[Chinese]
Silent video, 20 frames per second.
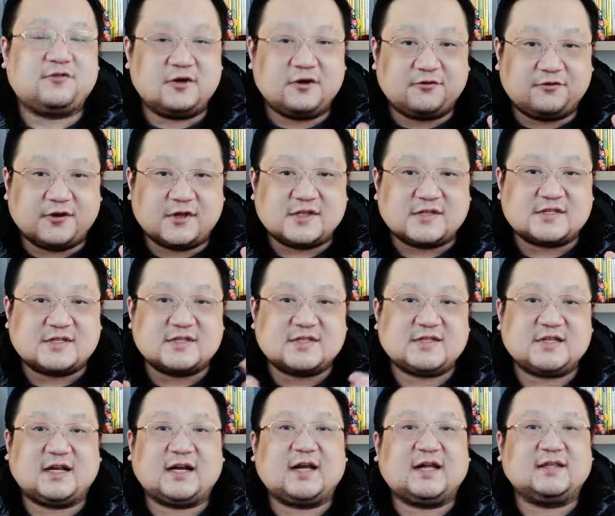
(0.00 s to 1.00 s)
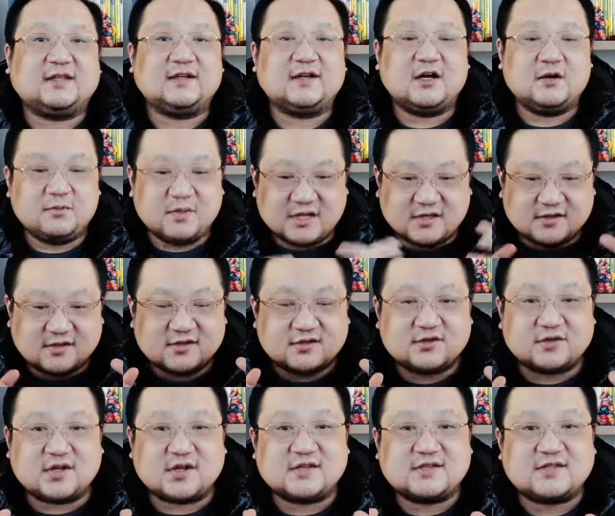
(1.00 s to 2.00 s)
菲斯杰拉德，名字
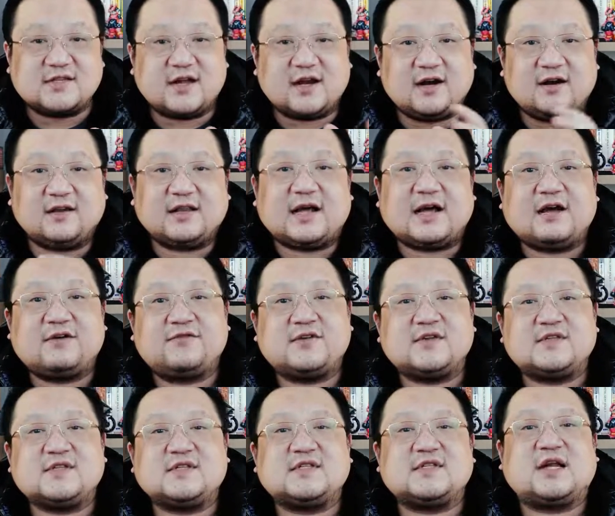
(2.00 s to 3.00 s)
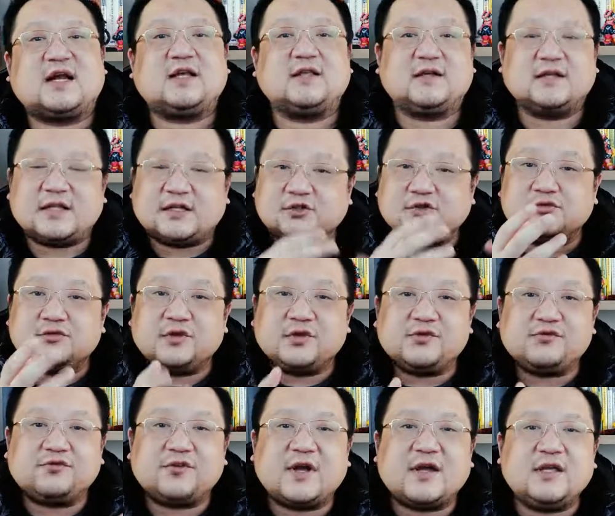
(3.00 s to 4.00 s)
就叫塞尔达菲斯杰拉德，但中文
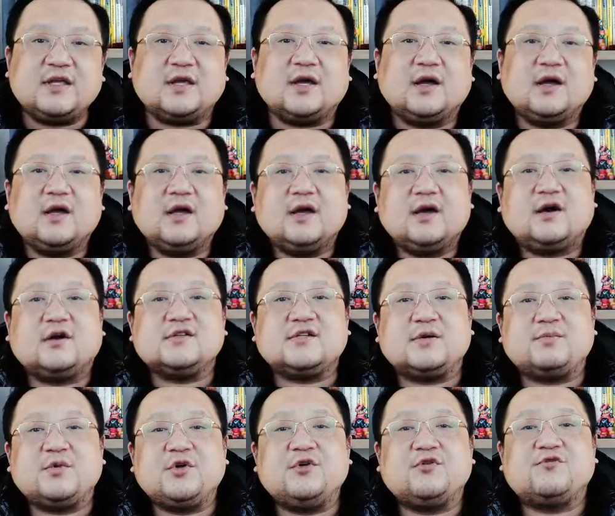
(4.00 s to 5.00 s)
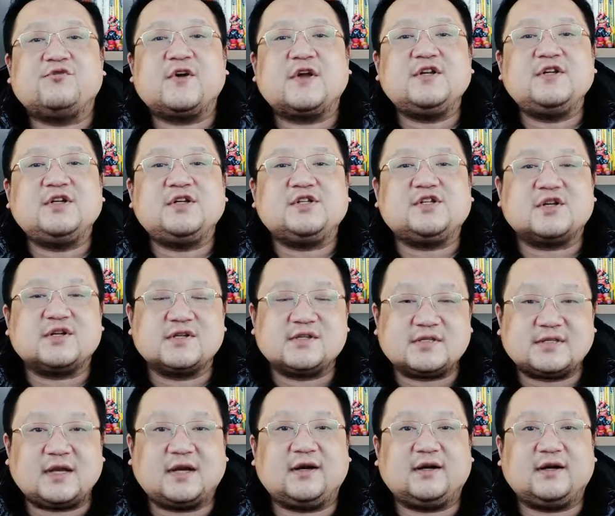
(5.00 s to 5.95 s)
的翻译好像没有翻译成塞